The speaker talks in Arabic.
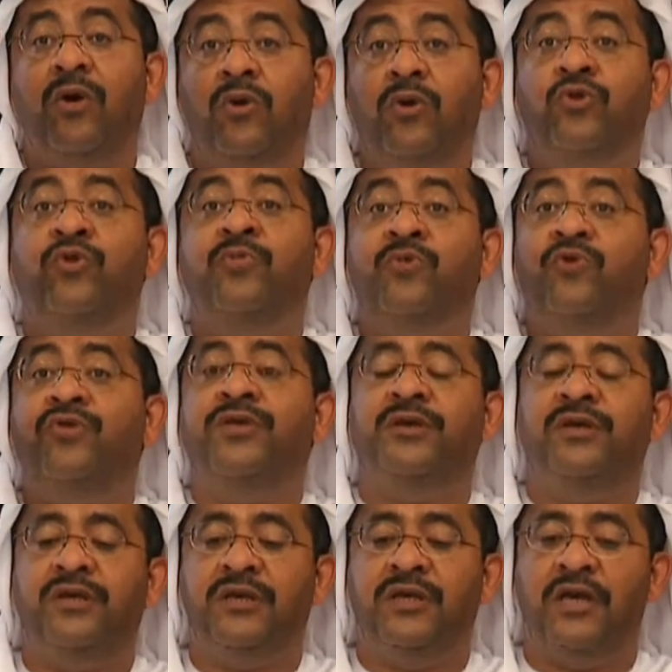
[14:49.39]
قلت
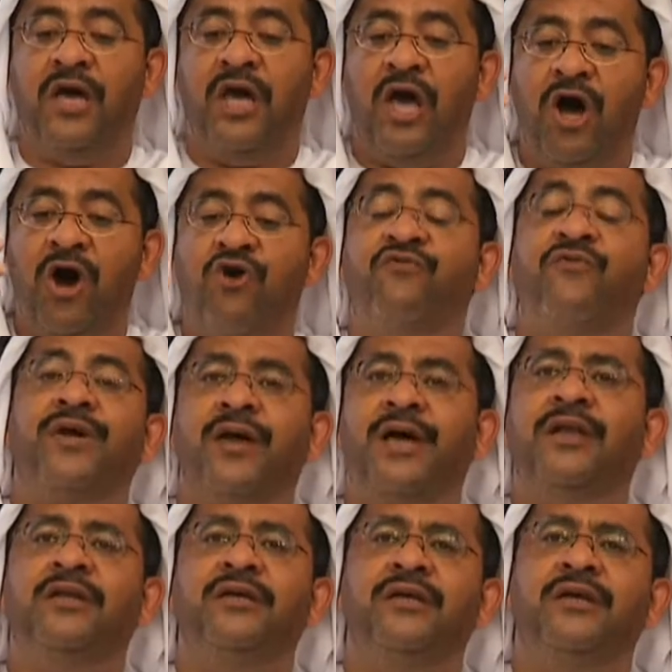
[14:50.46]
امكثي أو
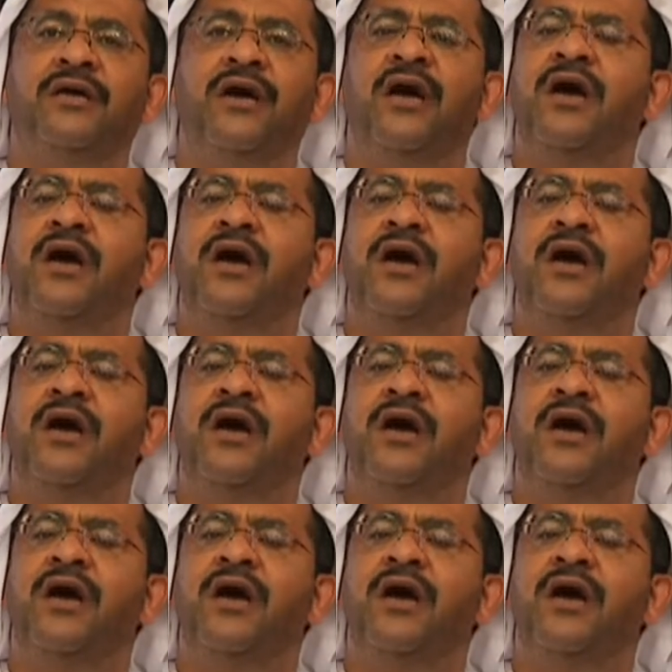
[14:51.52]
فرحلي